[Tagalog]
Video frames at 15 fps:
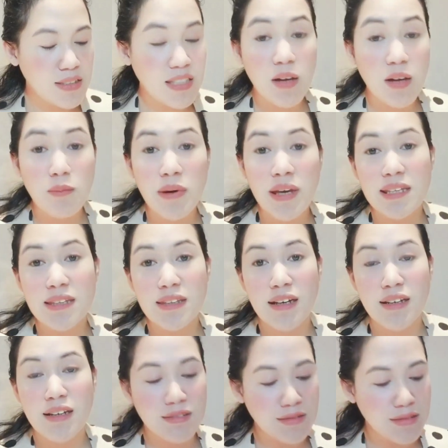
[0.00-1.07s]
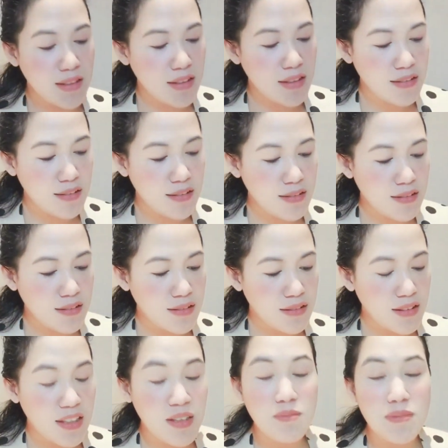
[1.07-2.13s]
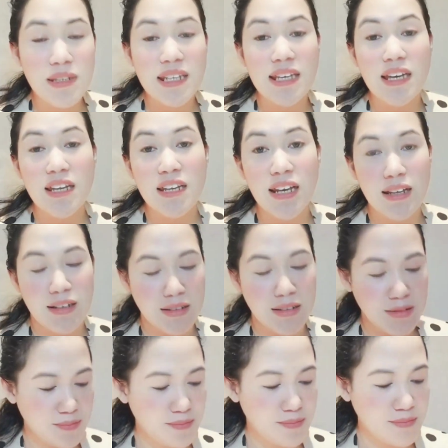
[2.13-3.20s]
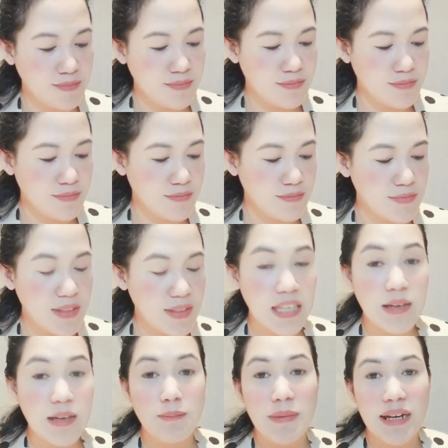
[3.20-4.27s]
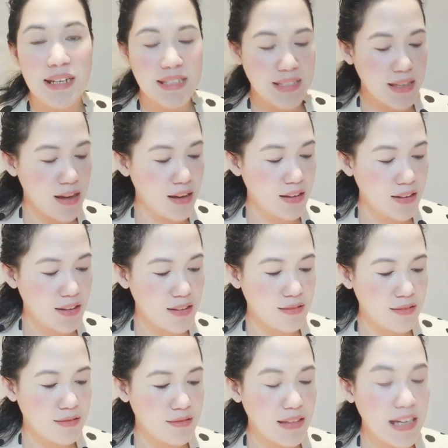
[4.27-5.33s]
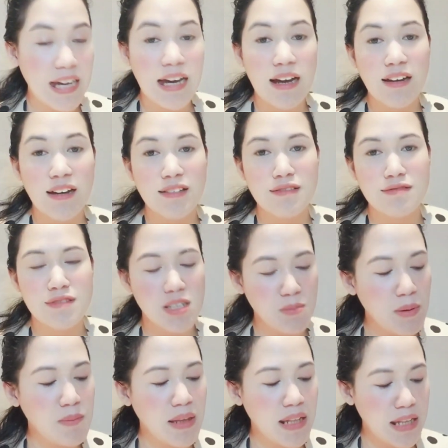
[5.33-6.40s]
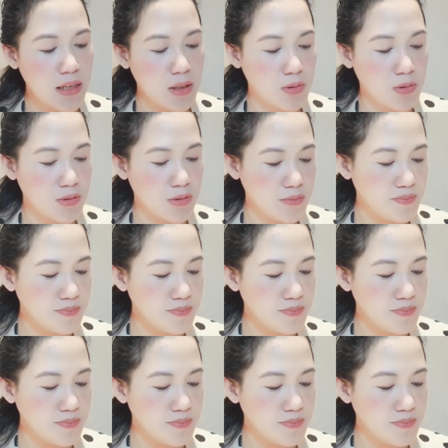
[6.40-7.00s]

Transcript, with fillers: Sa kabaitan, ibinigay nila para sa akin at sa pamilya ko.